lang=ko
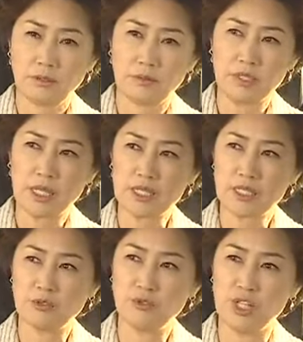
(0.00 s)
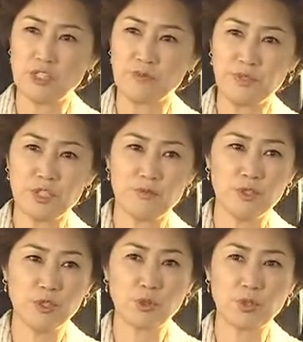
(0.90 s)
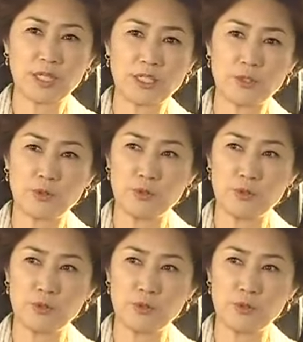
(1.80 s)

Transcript: 정말 자식 눈에서 피눈물 쏟아지는